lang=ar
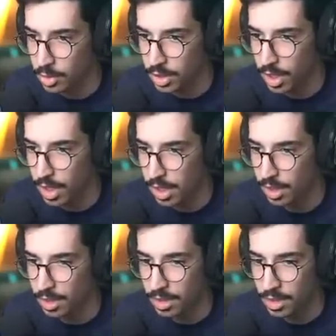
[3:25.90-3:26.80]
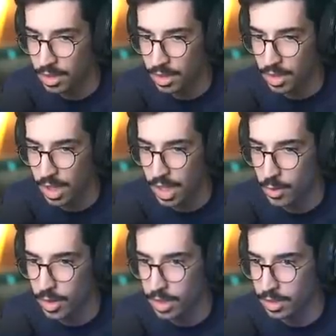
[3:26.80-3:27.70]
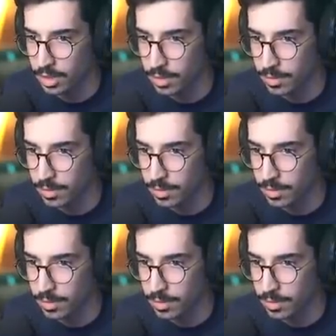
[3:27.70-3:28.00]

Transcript: وش هذا هذا ويش